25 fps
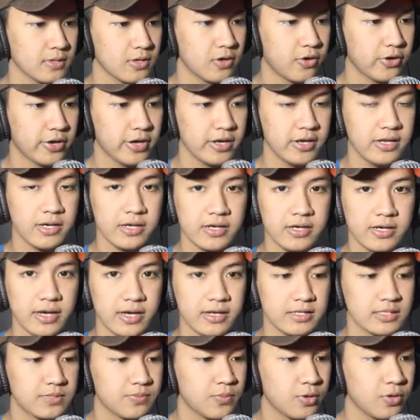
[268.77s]
oke okay, dia ke
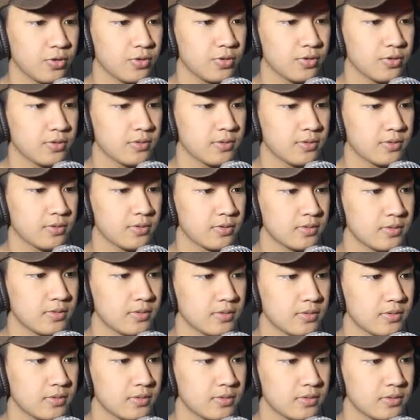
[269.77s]
expo
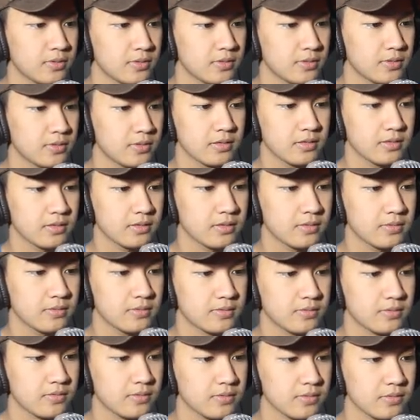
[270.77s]

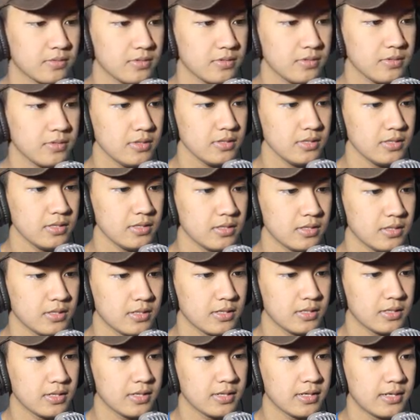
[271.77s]
Expo open.
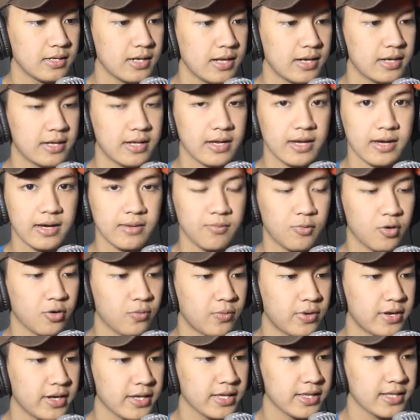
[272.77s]
Dan dia mau
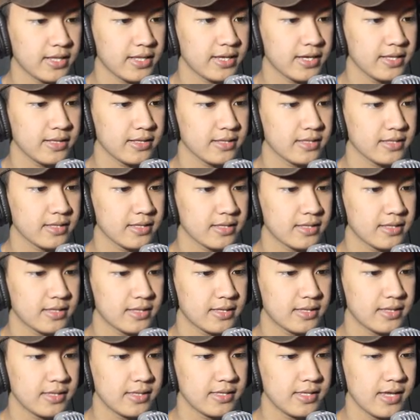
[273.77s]
kemana kita lihat?
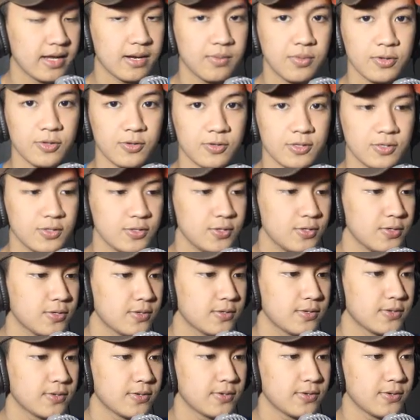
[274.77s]
Dia dapat 7. Oke,
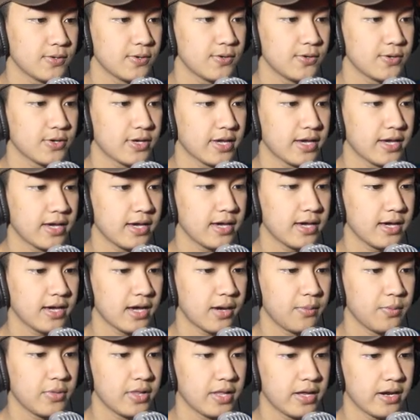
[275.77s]
okay,
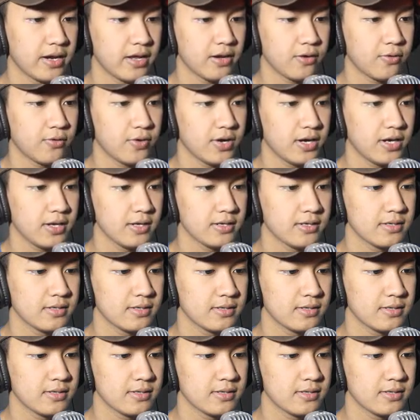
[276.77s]
ambil area gua.